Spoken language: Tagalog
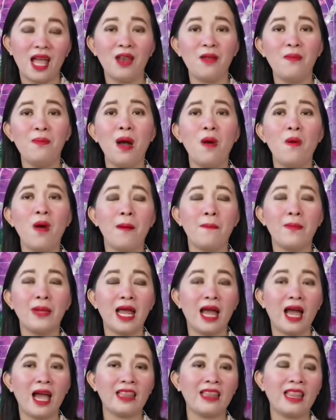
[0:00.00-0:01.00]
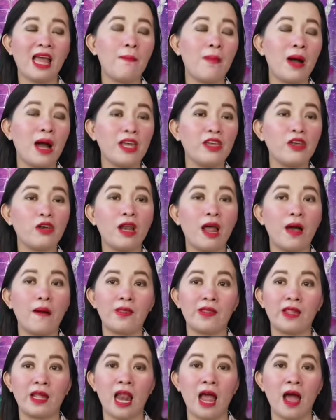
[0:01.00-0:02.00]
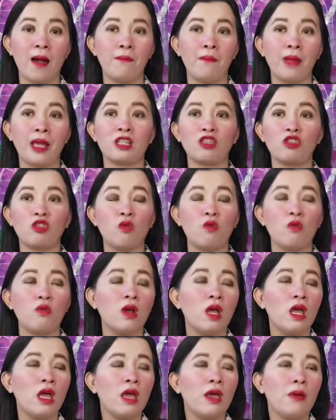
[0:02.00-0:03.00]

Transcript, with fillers: Halimbawa, may ba kayo na sila bertong,